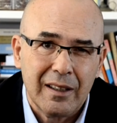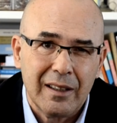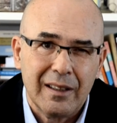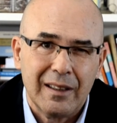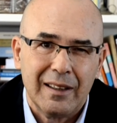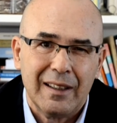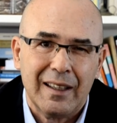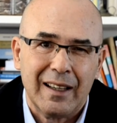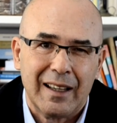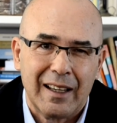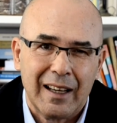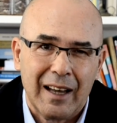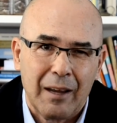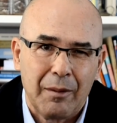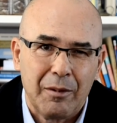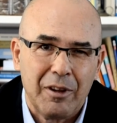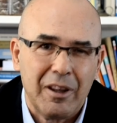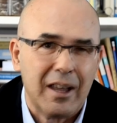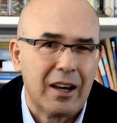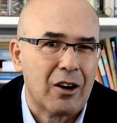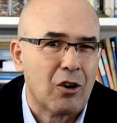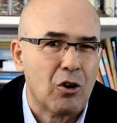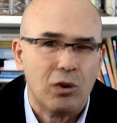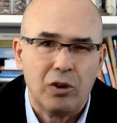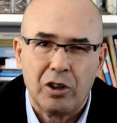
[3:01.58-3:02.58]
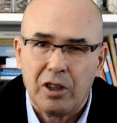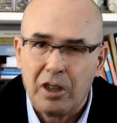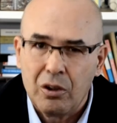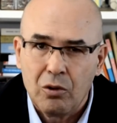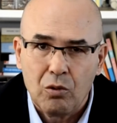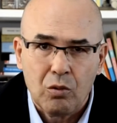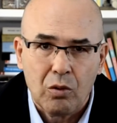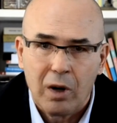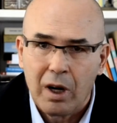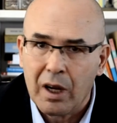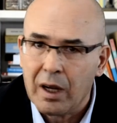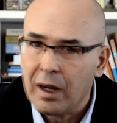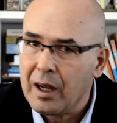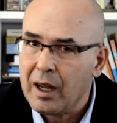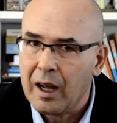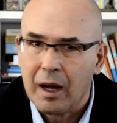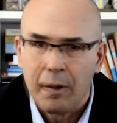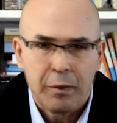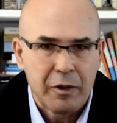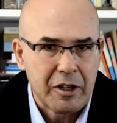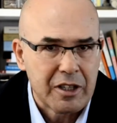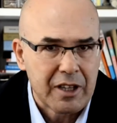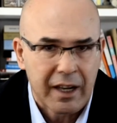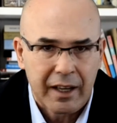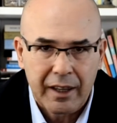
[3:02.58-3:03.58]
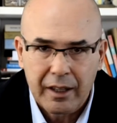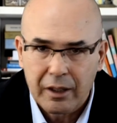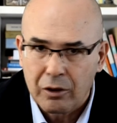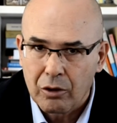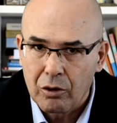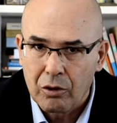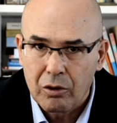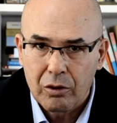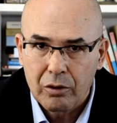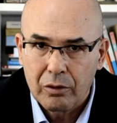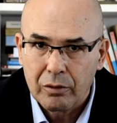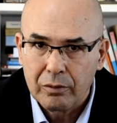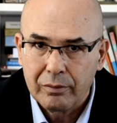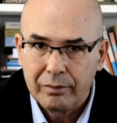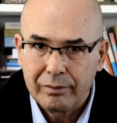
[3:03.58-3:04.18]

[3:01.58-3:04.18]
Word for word: de que la vida continúa a pesar de todo.